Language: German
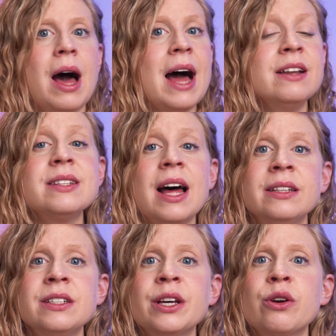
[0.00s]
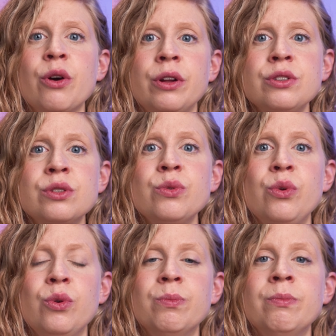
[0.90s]
Alles andere könntest du
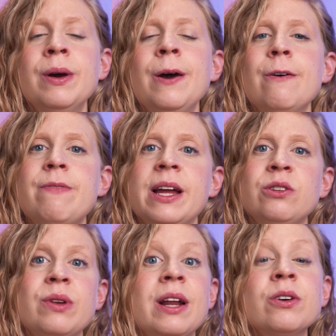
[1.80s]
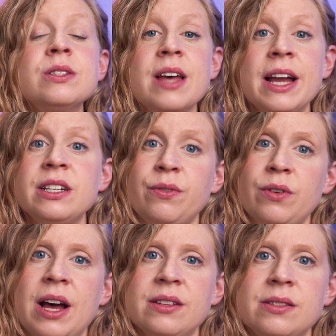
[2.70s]
üben, wenn du dann noch Zeit
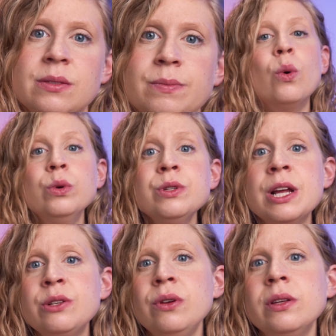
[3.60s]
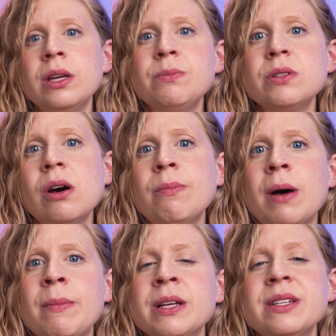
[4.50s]
dafür hast. Und natürlich gibt es auch
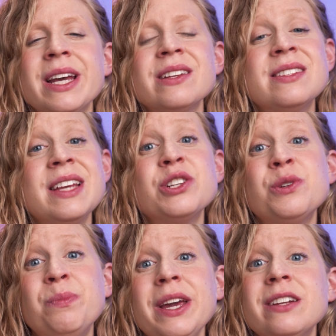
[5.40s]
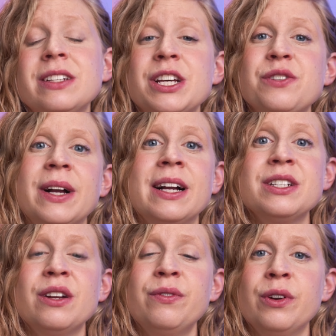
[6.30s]
Mamas, die erst sehr spät in der
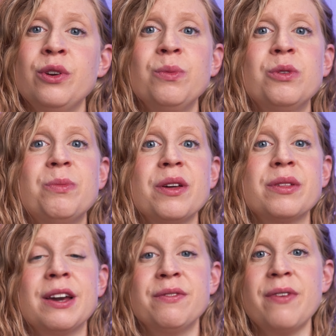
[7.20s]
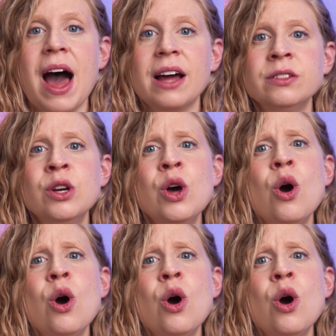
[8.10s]
Schwangerschaft von Hypnobirthing erfahren